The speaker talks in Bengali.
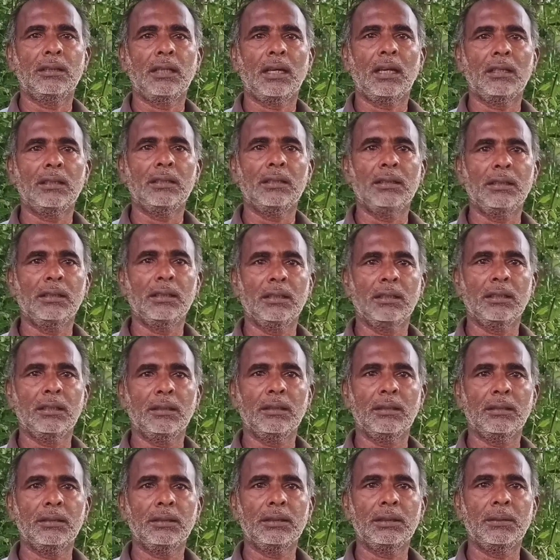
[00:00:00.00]
জাল দিয়ে
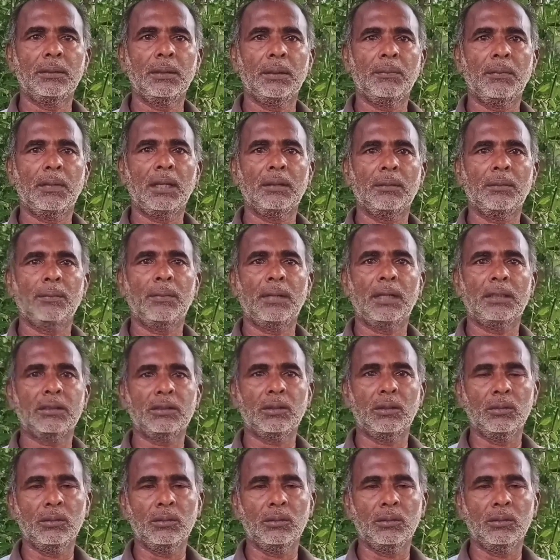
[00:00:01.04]
শিবে মাছ